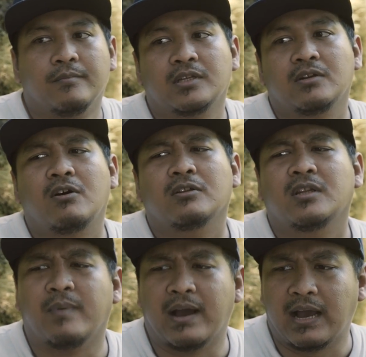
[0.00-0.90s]
Mboten
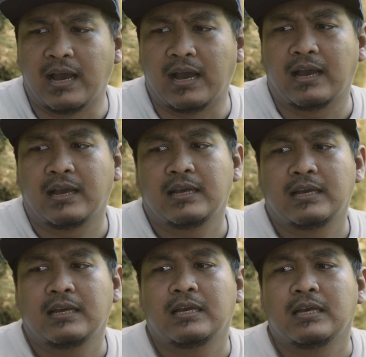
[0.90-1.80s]
ngoten, Mbah.
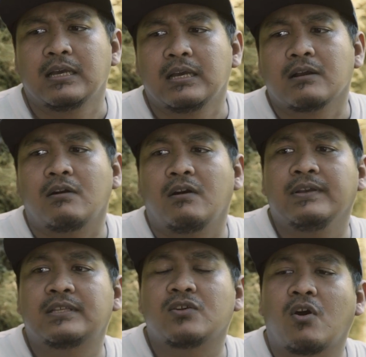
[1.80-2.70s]

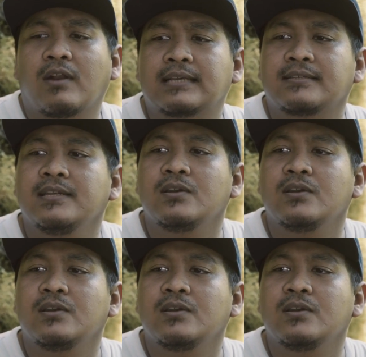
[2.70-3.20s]
COVID-19